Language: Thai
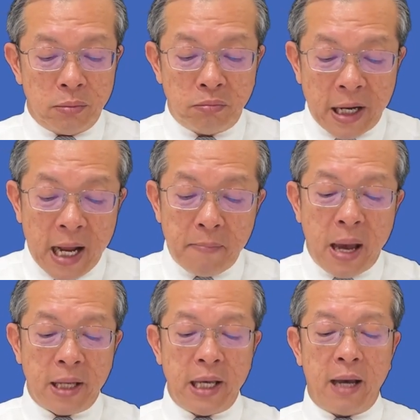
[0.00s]
ไม่ได้
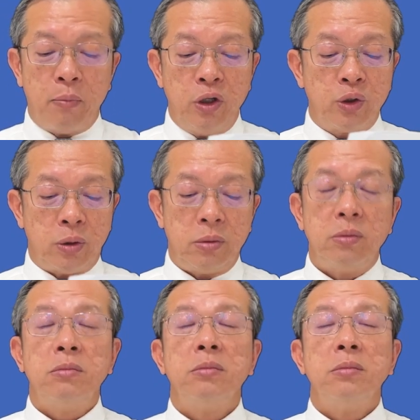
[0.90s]
แบ่งแยกบริสุทธิ์
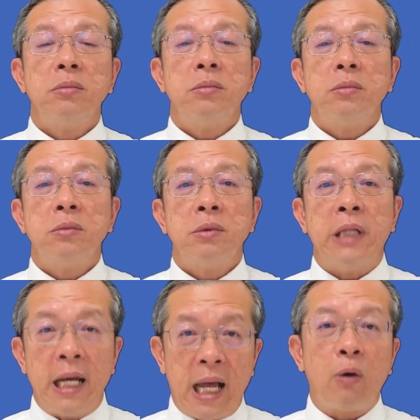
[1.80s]
ใน
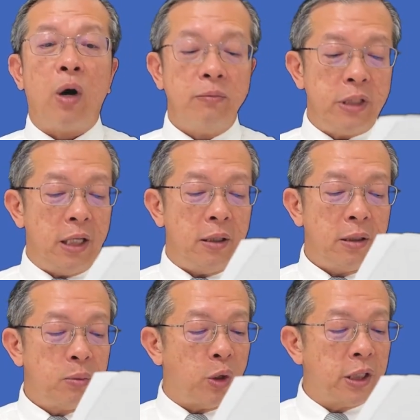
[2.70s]
หลักความจริง
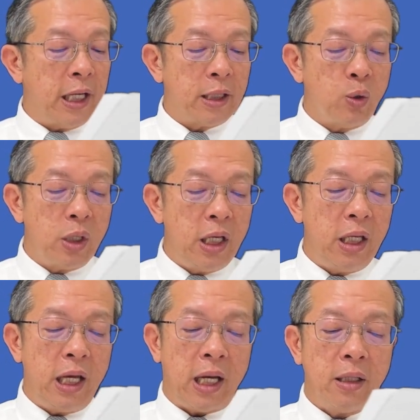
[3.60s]
เพราะฉะนั้นตรงนี้
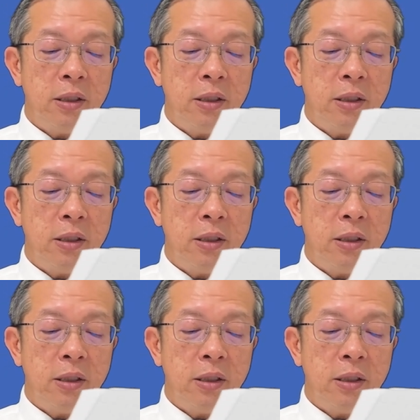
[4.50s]
เนี่ย